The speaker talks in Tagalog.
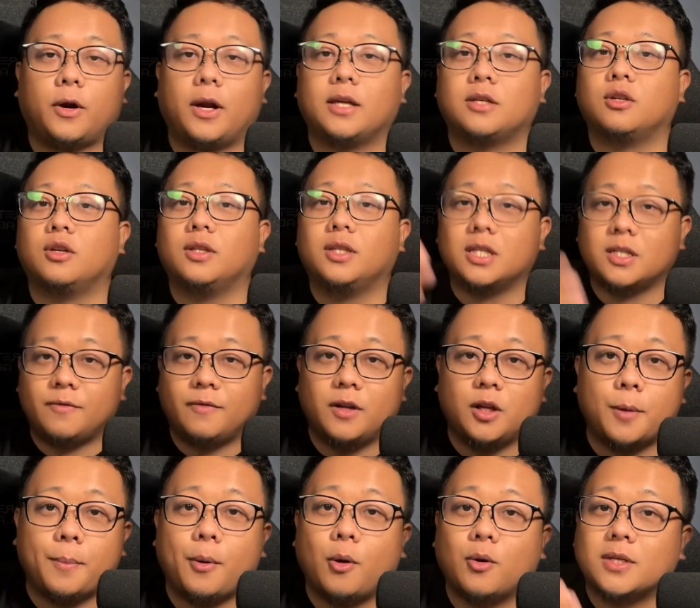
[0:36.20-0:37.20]
Alright, so in this
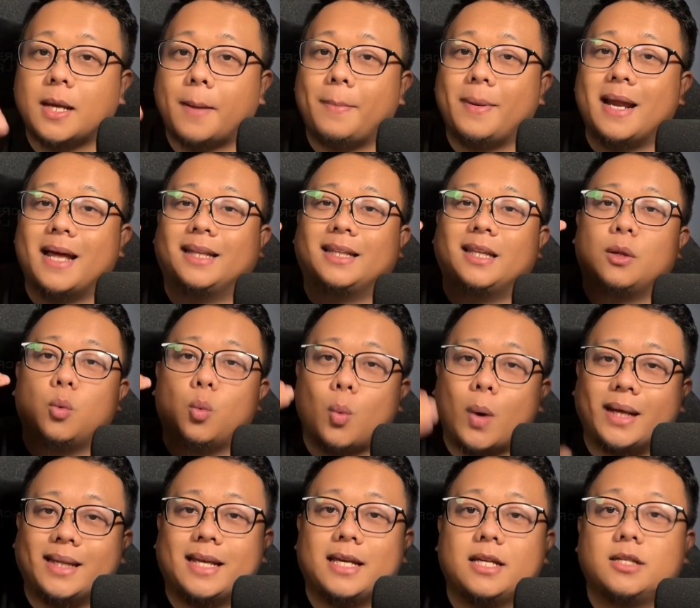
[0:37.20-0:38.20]
video, pag-usapan natin
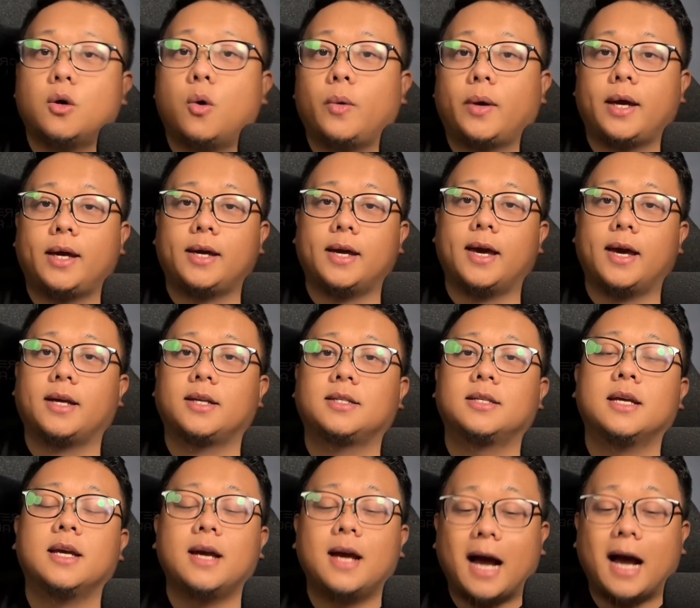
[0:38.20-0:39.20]
what is
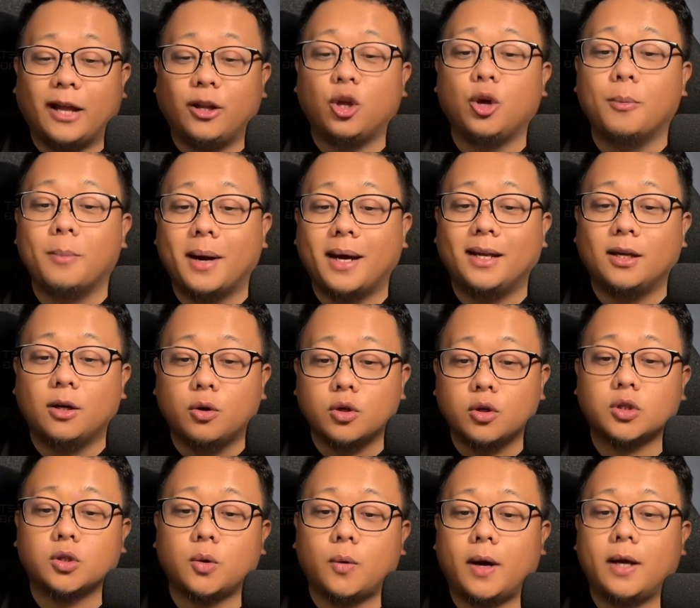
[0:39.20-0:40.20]
OKX. Ano yung mga
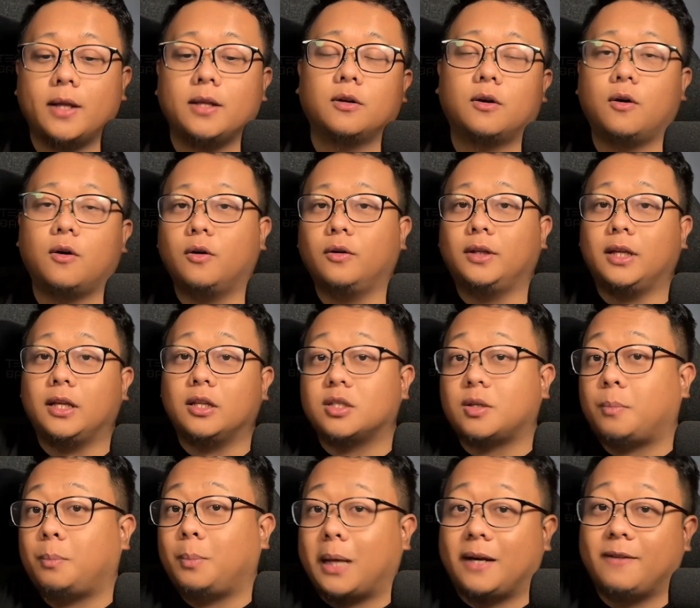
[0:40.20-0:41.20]
nagustuhan ko dito
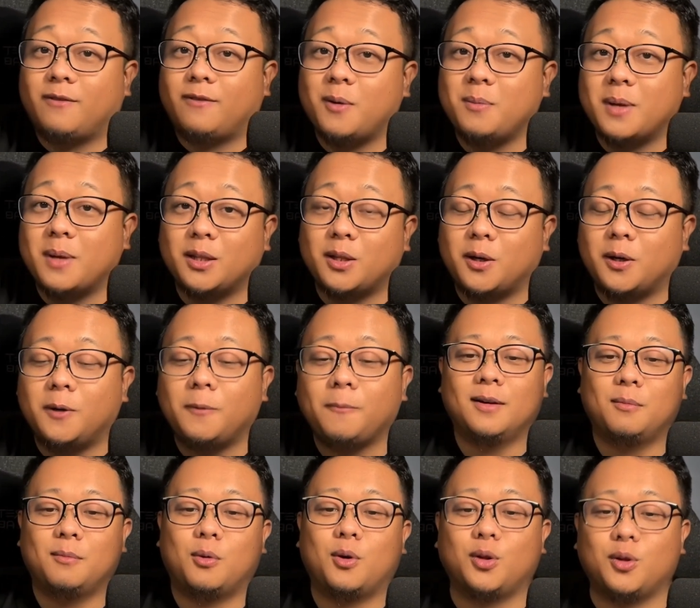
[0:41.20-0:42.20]
sa platform na to.
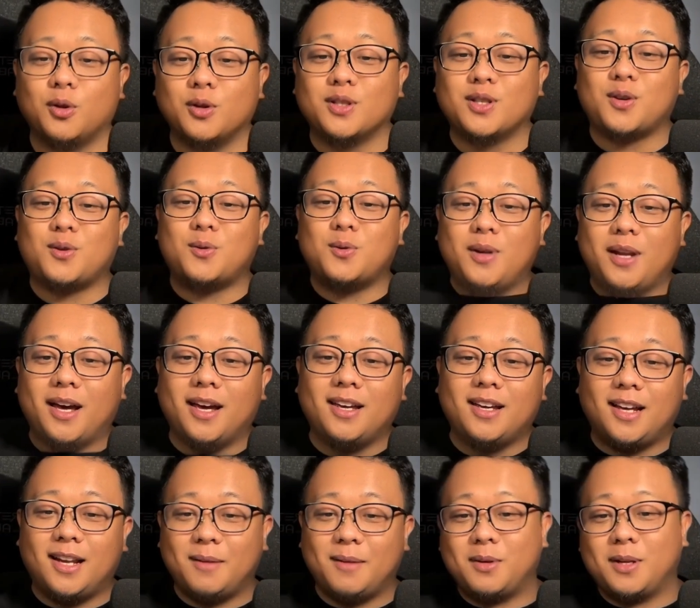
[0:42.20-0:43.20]
Bukod dun sa
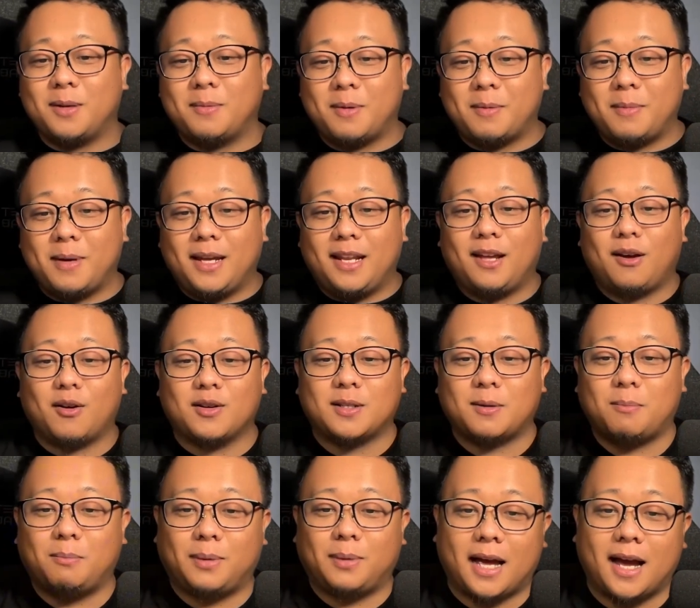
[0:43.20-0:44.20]
kulay, alam nyo na mamili ko
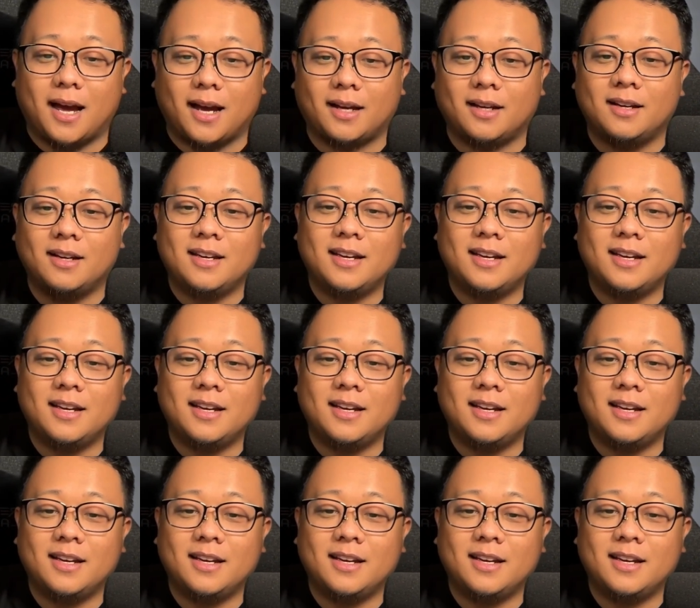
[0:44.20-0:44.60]
sa black